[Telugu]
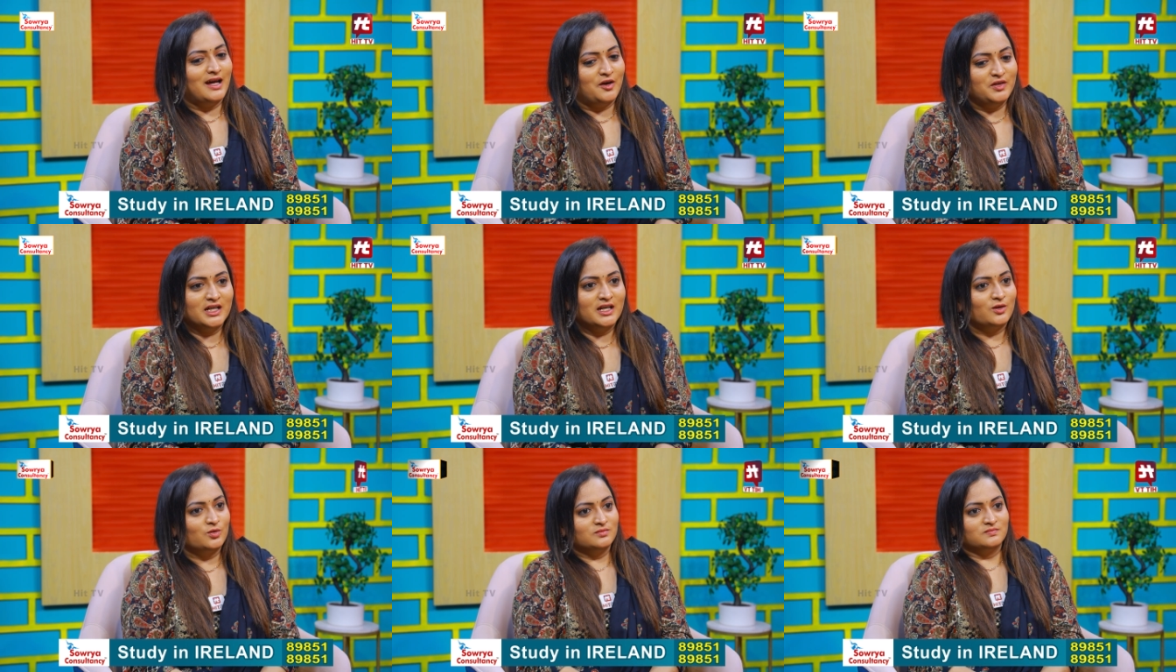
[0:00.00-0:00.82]
లావణ్య
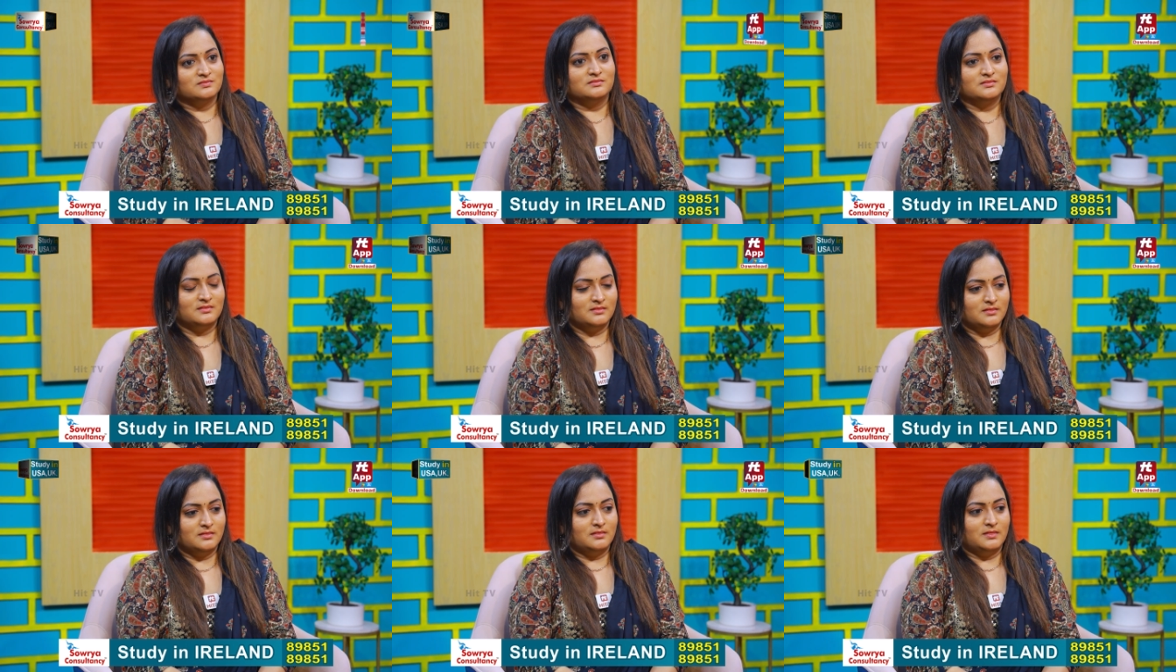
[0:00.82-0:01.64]
గారు
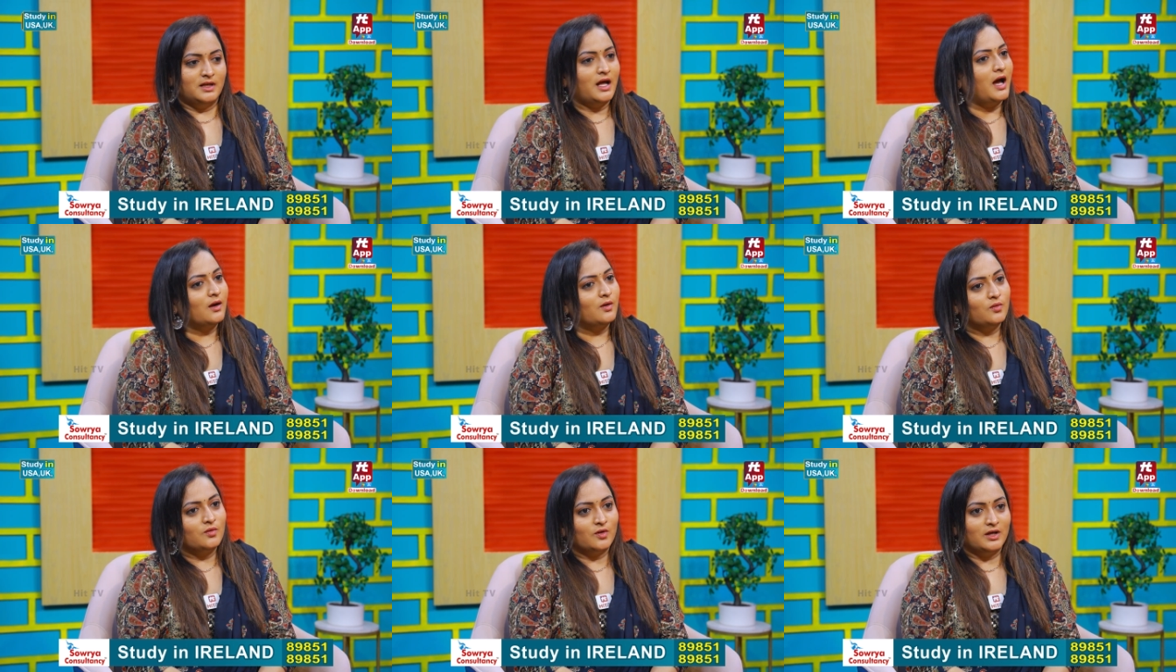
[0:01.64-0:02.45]
నాకు
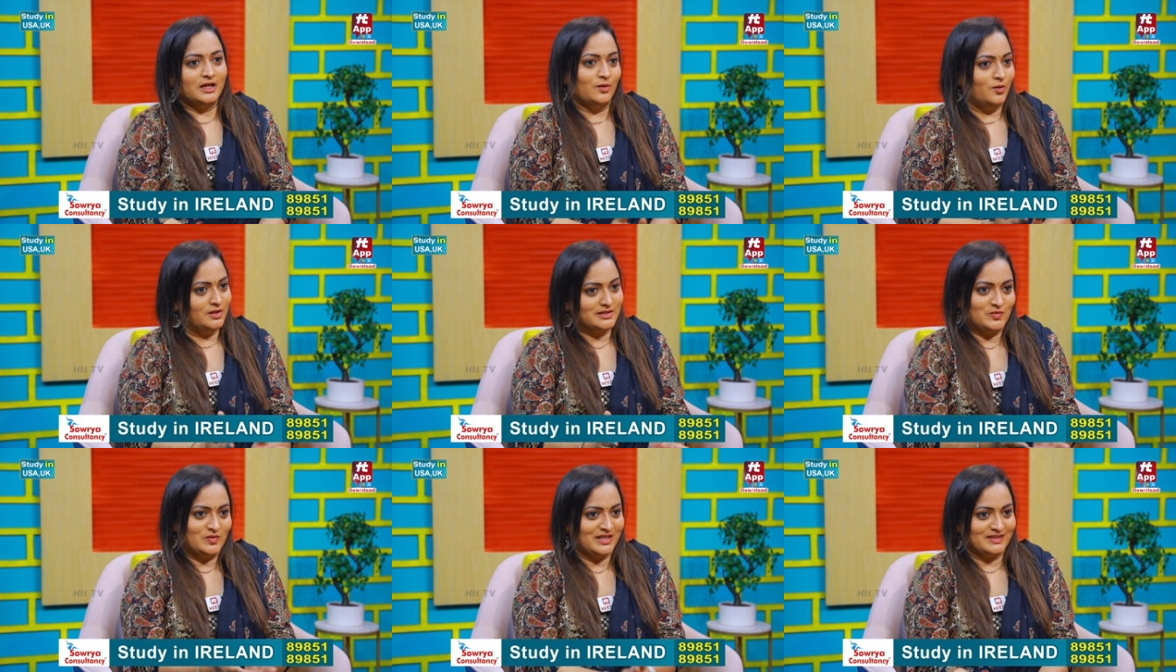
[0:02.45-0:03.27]
కొన్ని గోల్స్
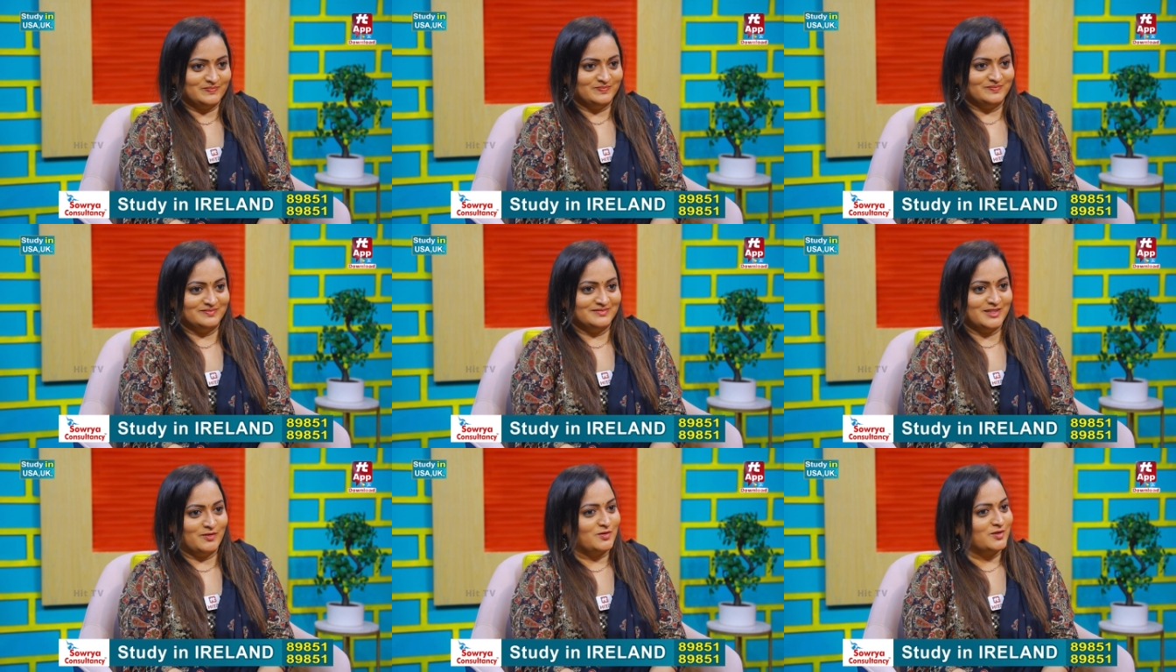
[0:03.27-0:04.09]
ఉంటాయి
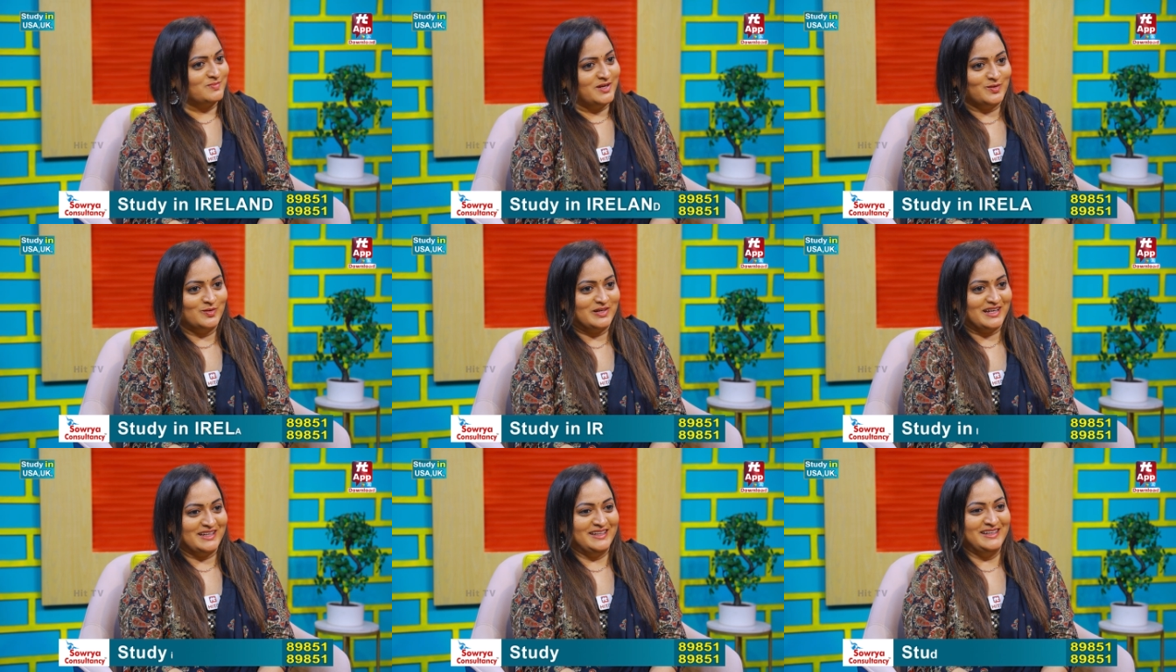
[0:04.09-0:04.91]
కోర్స్ నీకు
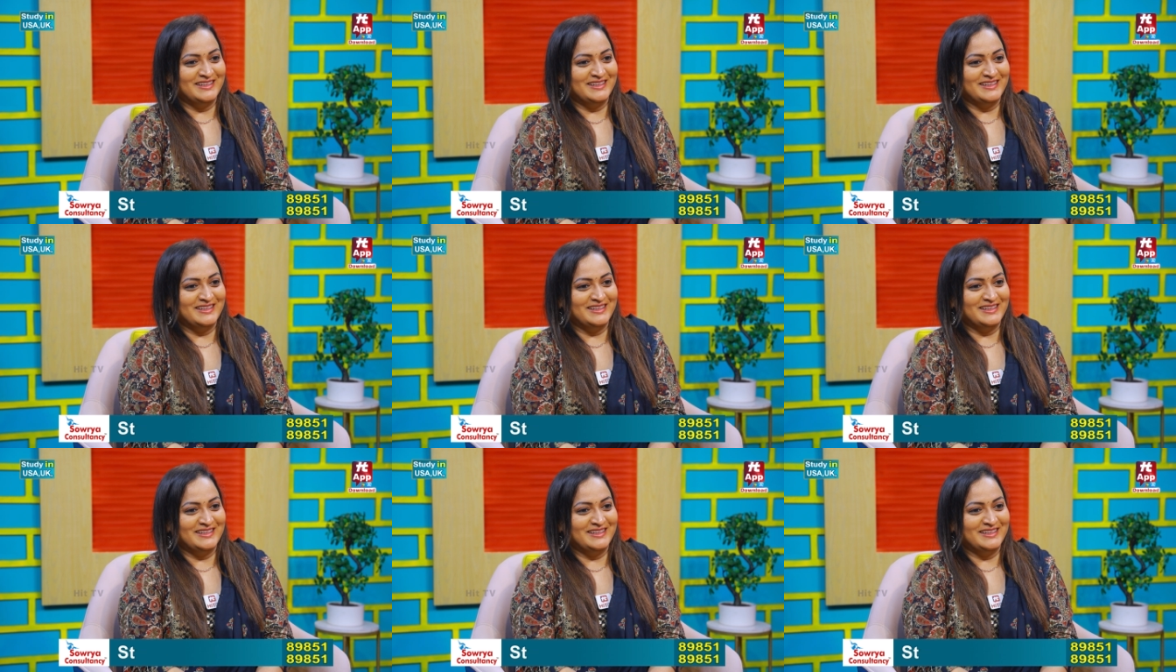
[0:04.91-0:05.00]
ఉంటాయి